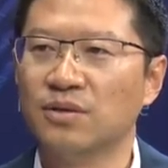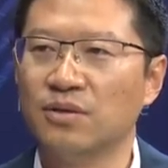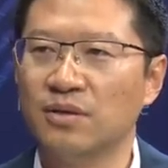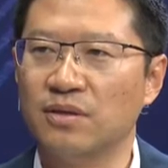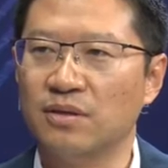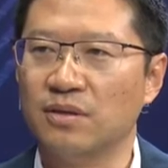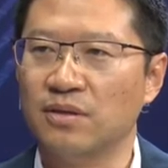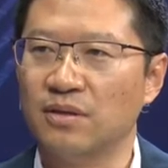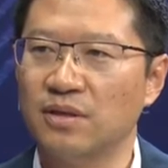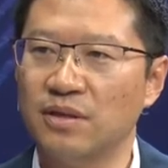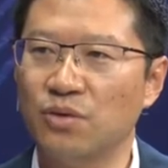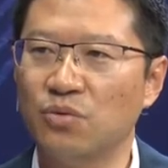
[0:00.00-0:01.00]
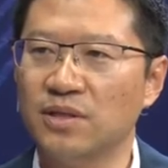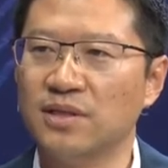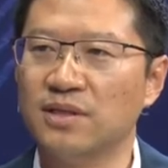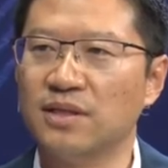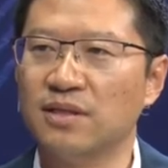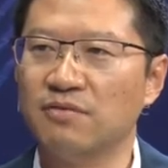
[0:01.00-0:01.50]
呃和火
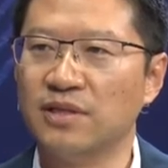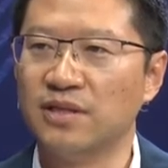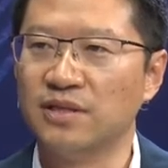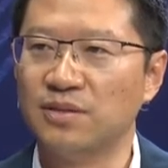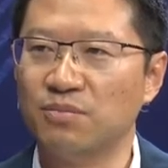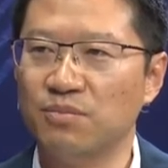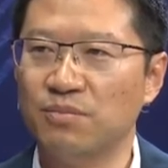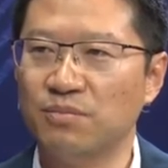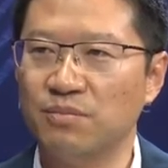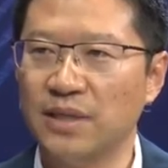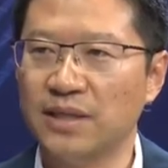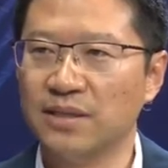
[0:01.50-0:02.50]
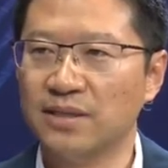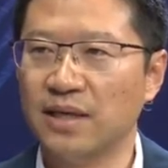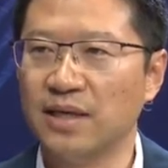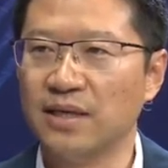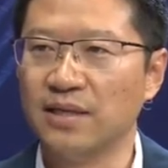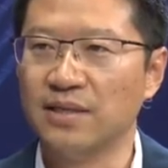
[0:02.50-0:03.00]
星的位置没
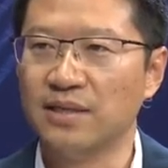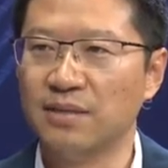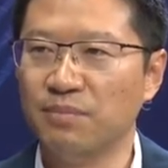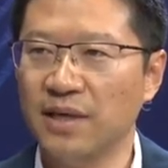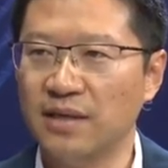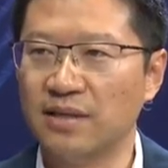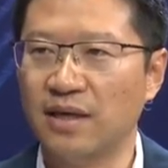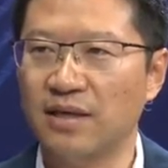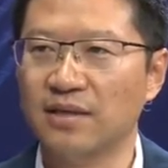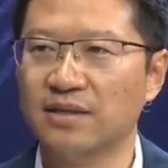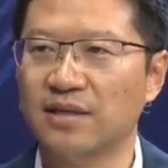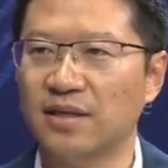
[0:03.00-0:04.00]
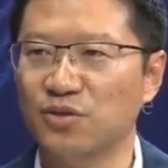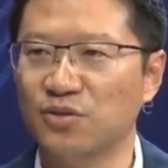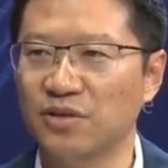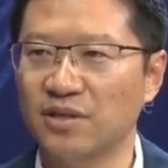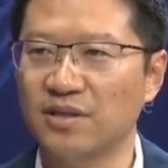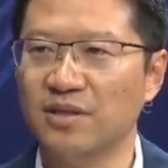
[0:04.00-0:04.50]
在一个面上，它就
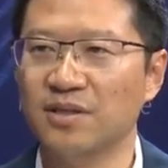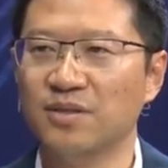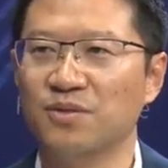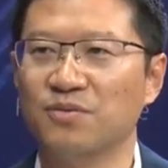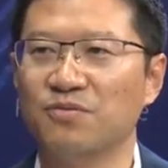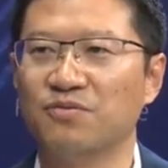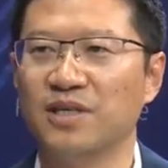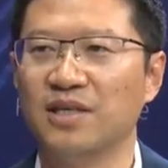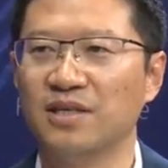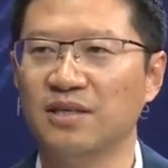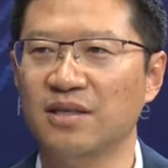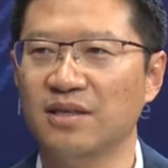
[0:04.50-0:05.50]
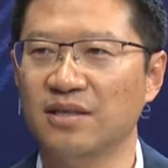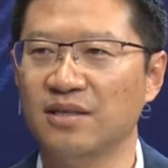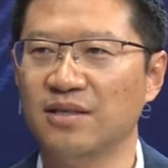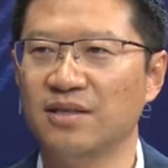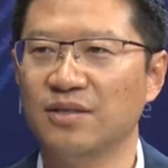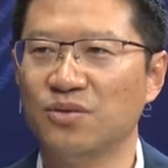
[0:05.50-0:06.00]
会飞离了
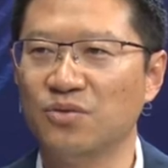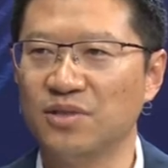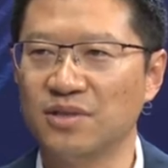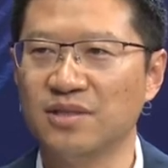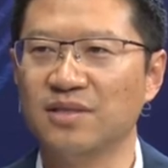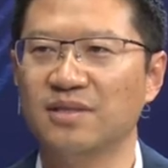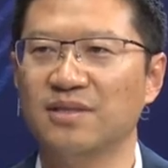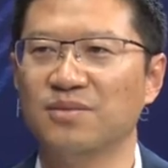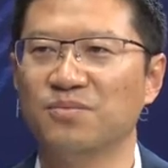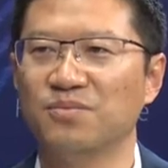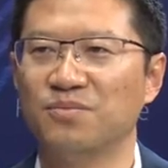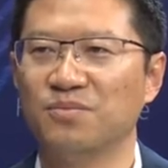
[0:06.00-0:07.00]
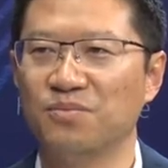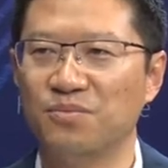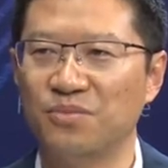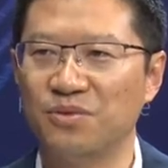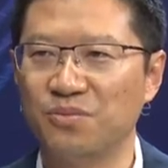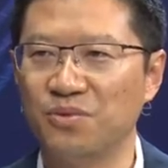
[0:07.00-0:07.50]
火星，
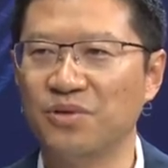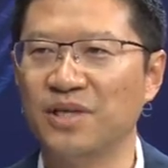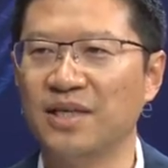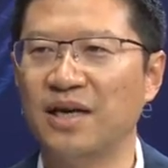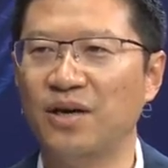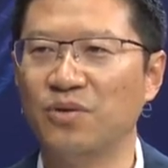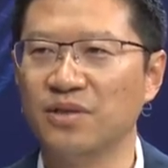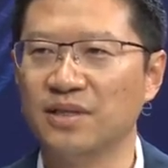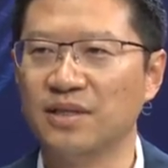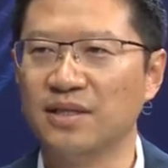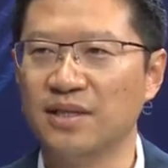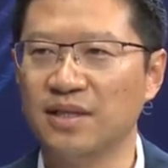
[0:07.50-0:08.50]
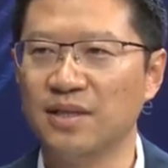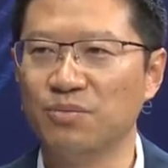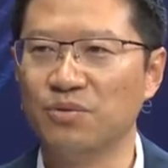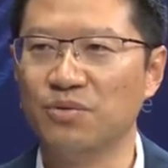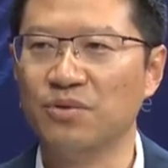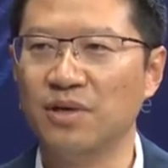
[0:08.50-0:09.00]
不不会让火星的引力
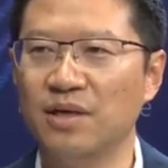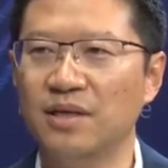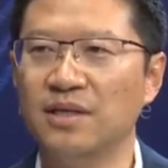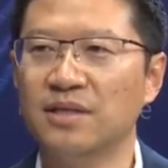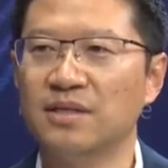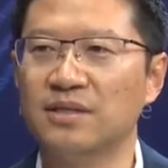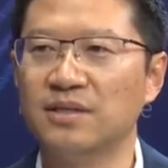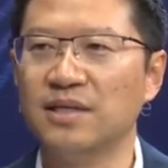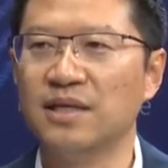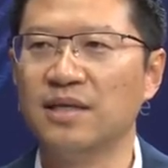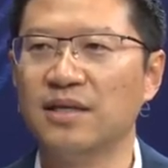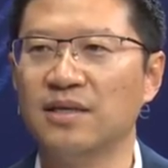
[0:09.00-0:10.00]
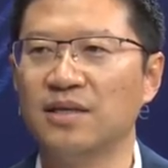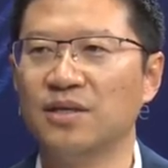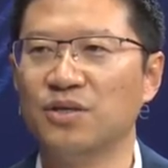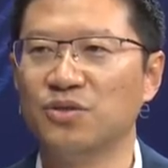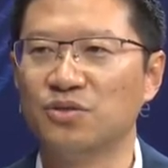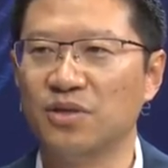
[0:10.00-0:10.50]
捕获。时间上呢，
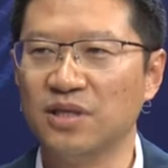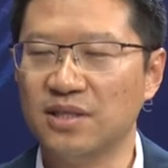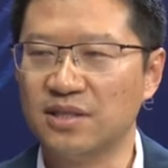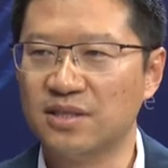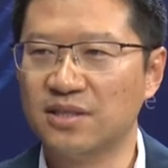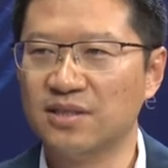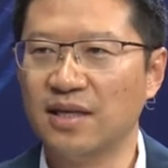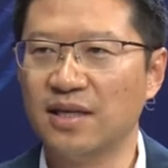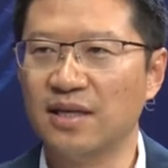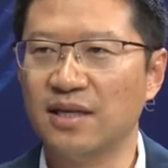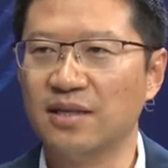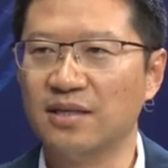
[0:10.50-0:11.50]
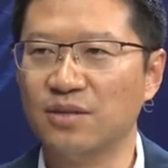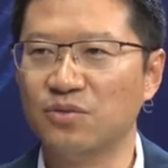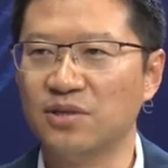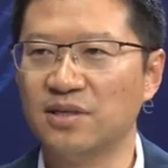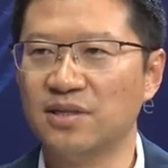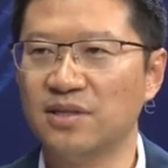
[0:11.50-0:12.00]
就说你是在和
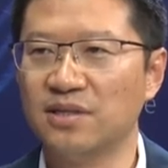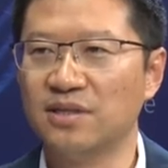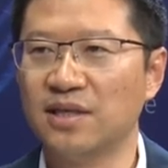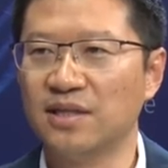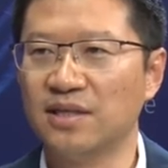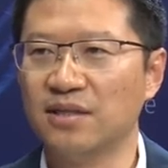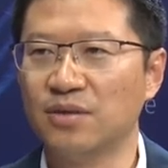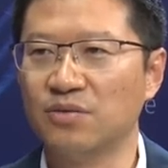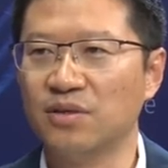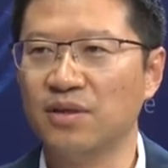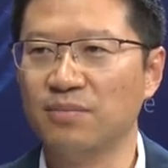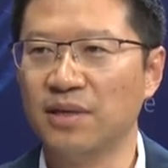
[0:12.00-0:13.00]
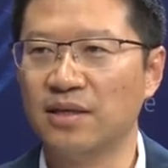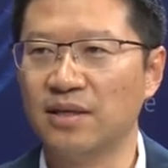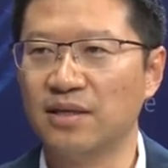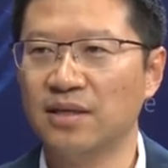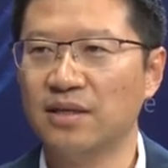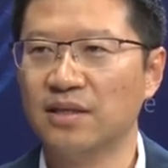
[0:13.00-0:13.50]
火星是在一个轨道面上，
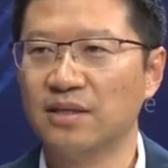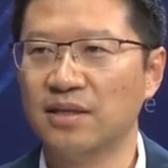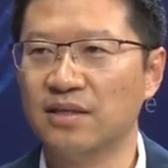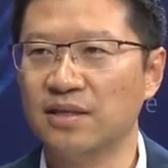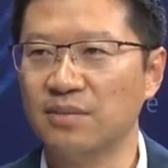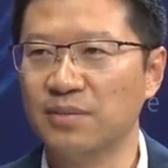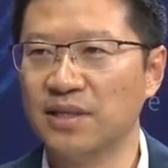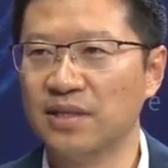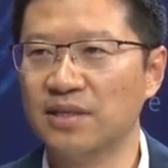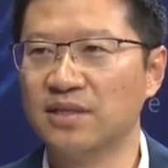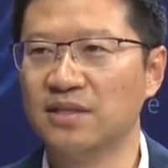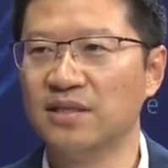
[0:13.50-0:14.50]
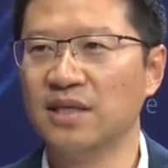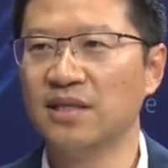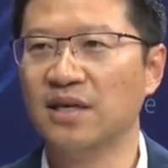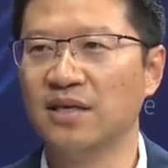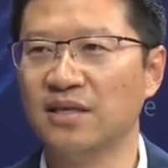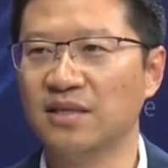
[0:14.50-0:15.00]
但是你没在这个时间
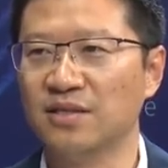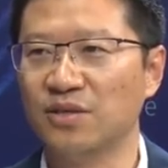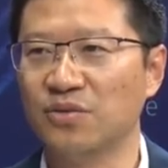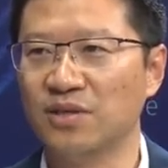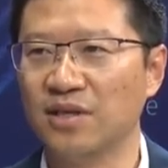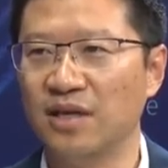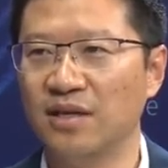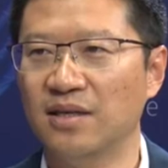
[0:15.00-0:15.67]
上和它交汇上，